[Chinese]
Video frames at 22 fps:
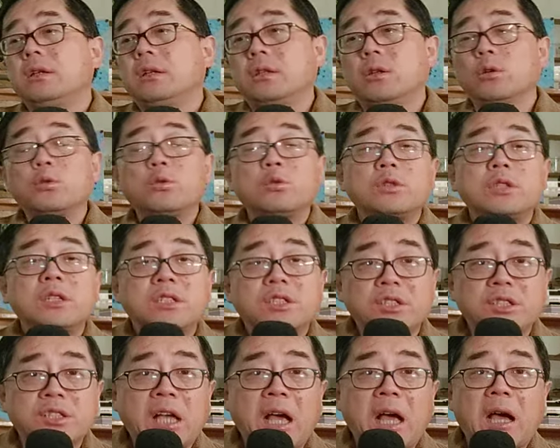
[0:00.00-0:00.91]
流动性
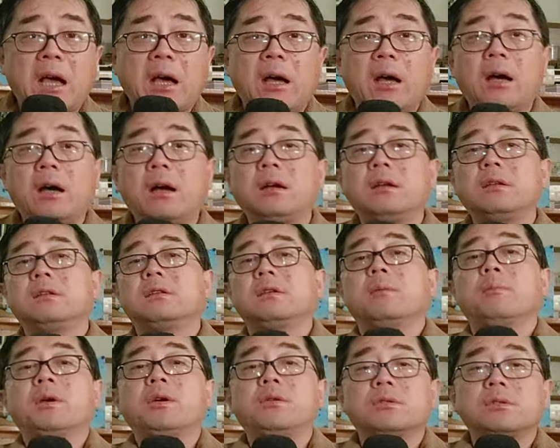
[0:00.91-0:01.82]
极差啊，
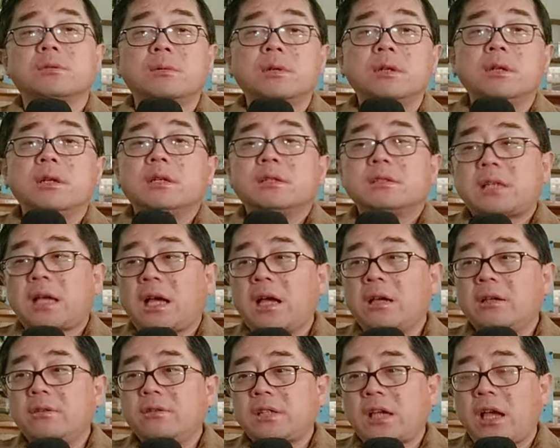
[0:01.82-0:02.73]
也没有什么
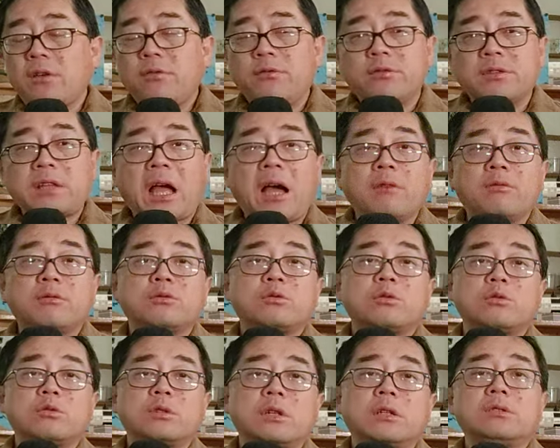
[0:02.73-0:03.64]
财财富大幅
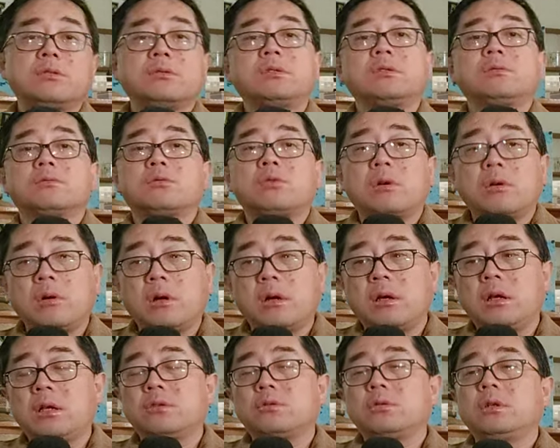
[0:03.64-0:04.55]
缩水，就这种状况
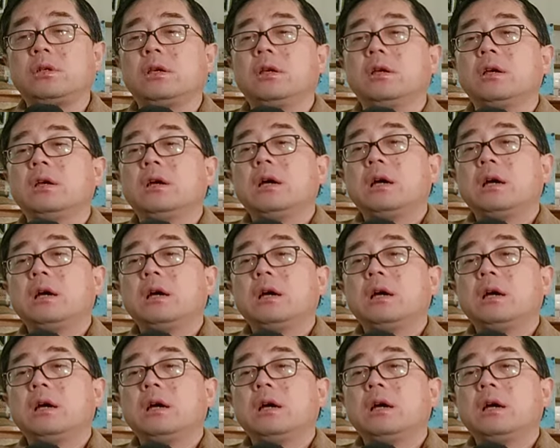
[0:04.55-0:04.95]
啊。所以